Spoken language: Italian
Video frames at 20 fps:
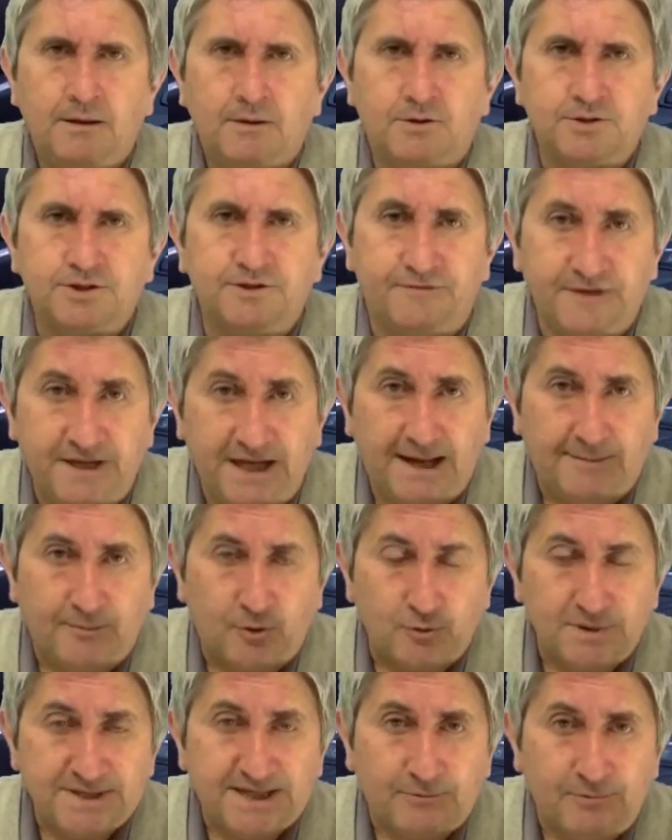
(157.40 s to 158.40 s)
Così
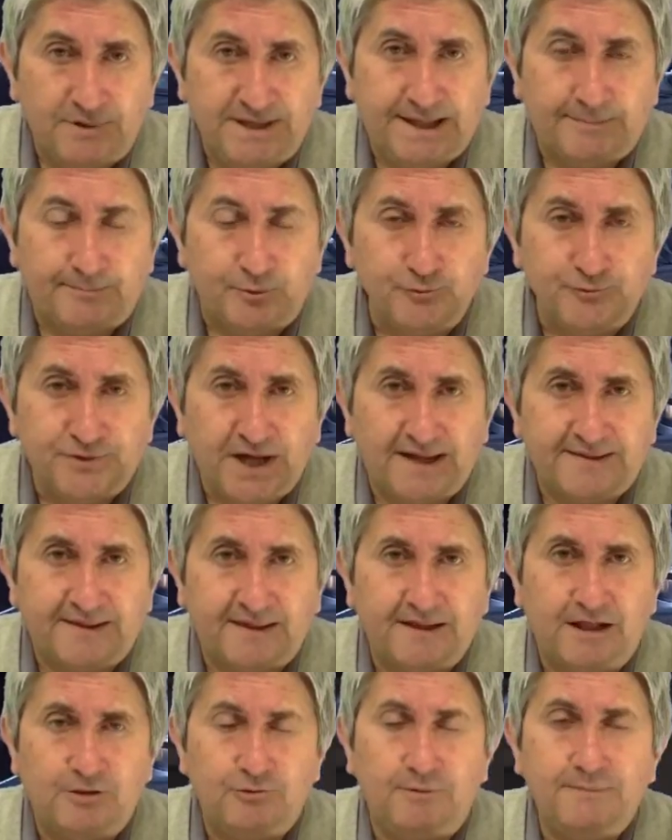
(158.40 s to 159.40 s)
finiamo questa quinta puntata
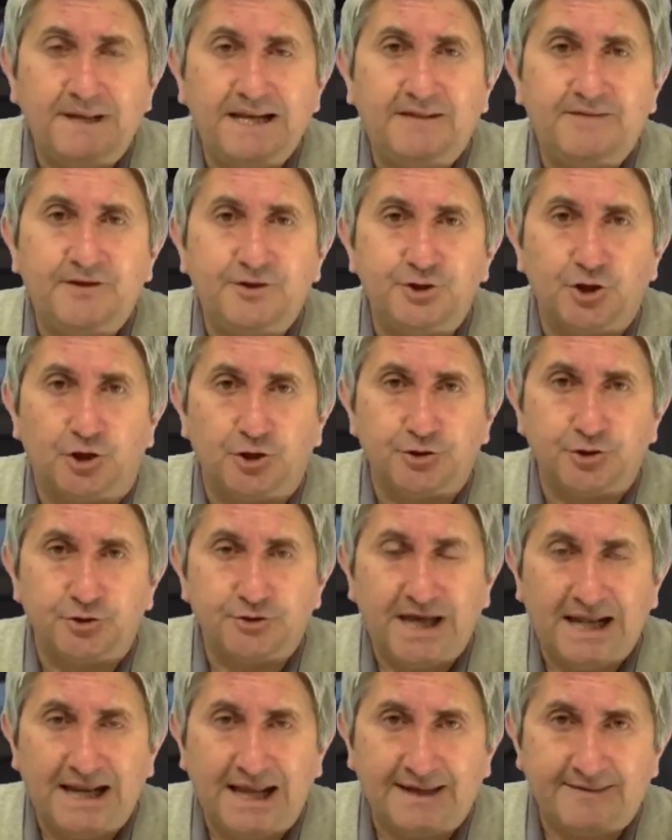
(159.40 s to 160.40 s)
del 2018
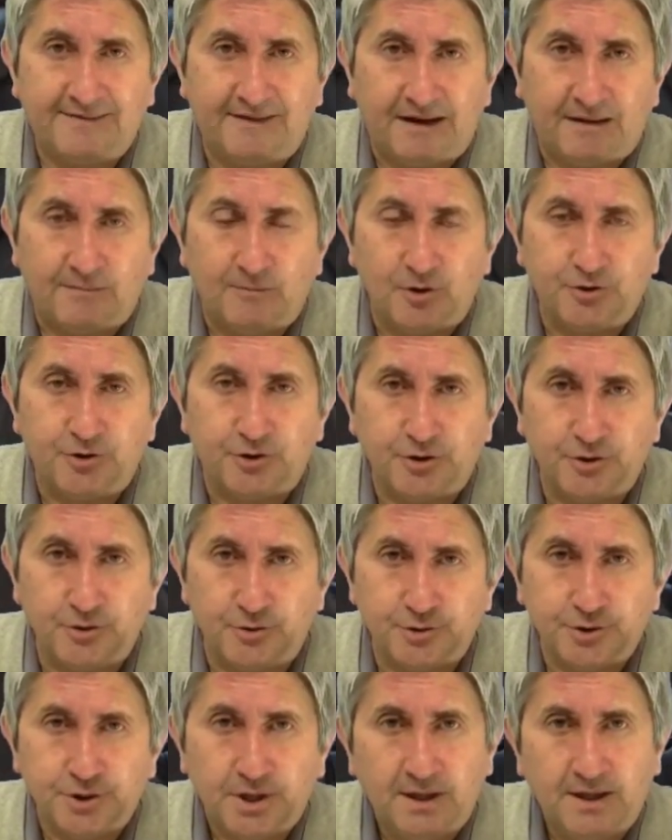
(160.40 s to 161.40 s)
di Electric Motor
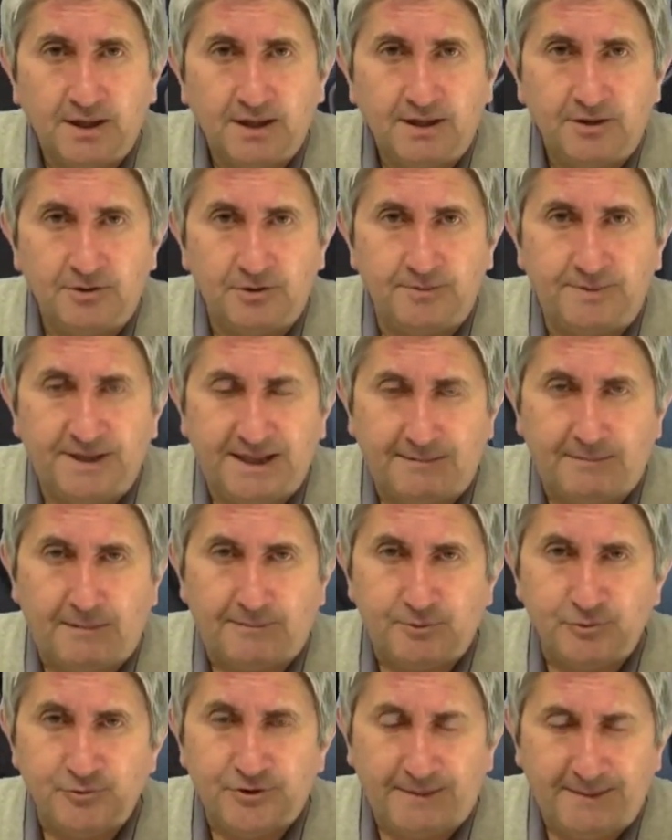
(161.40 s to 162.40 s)
News. Noi vi diamo
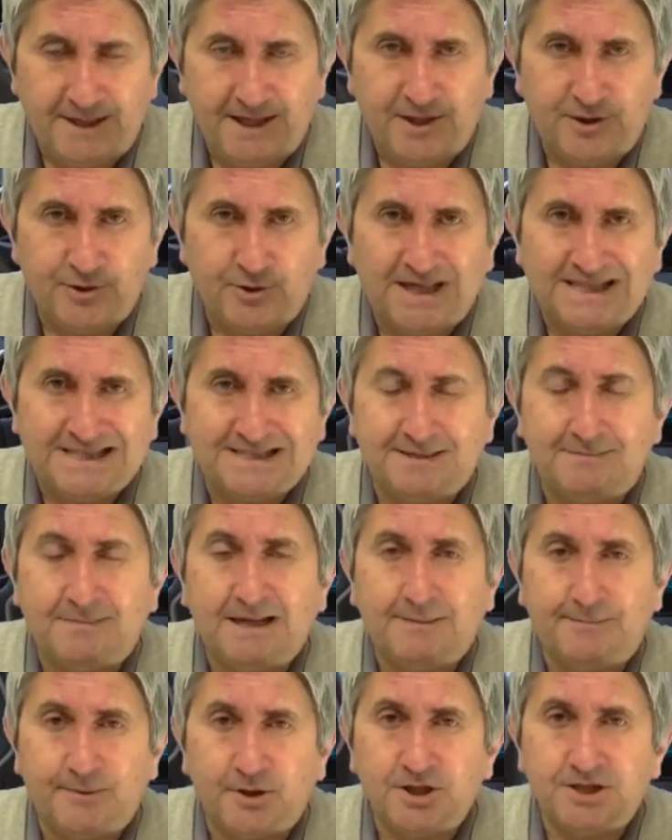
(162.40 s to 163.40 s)
appuntamento alla
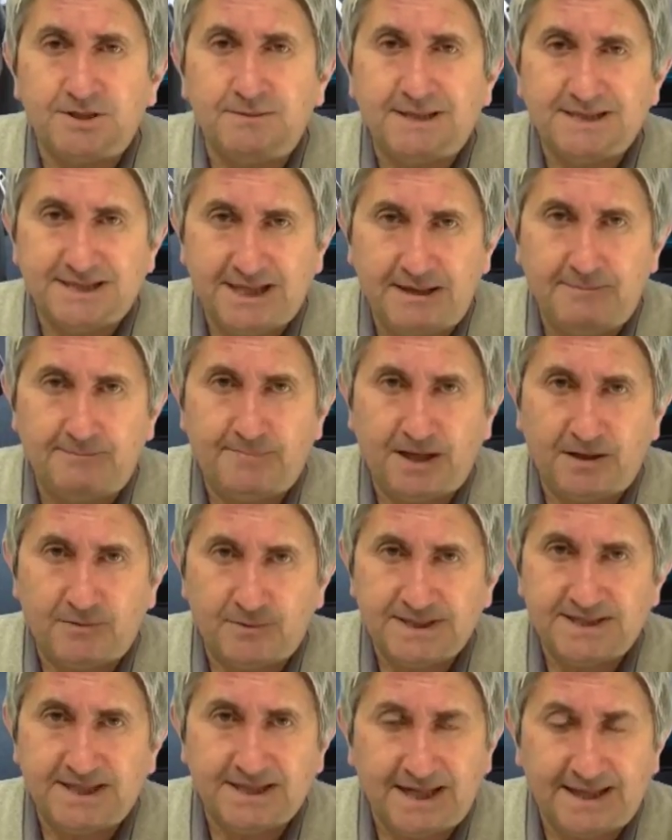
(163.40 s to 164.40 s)
settimana prossima, sempre in
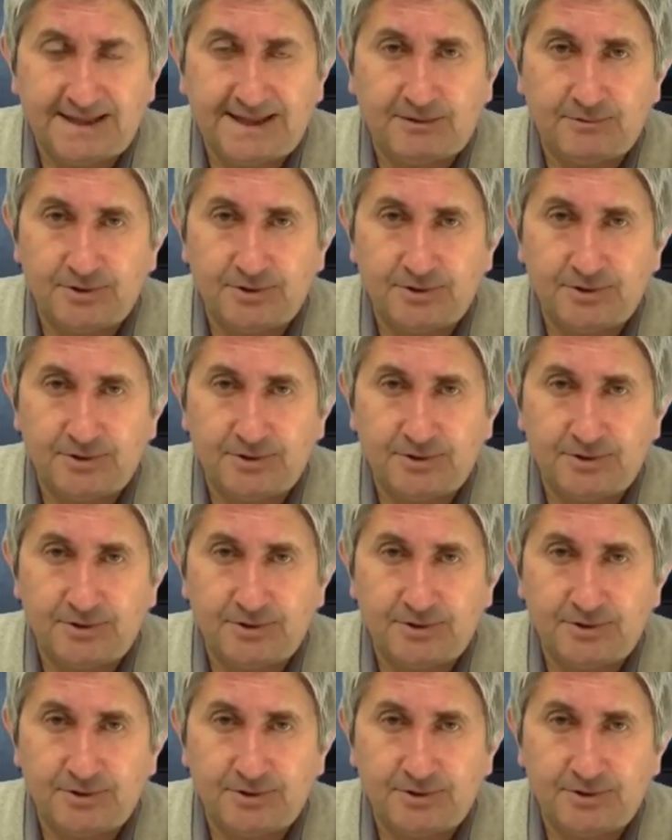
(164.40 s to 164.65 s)
questa rete a